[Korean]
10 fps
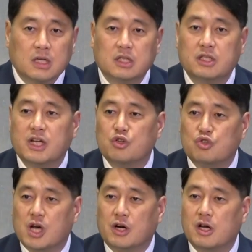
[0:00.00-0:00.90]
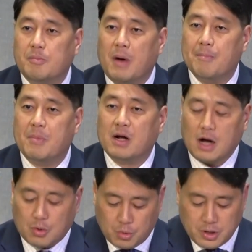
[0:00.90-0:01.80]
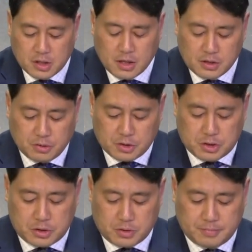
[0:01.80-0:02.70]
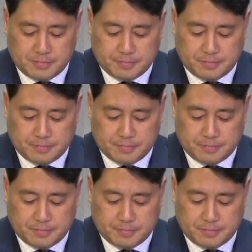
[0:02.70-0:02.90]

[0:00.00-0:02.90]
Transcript: 그들의 주장을 반박하고 있다는 것이죠.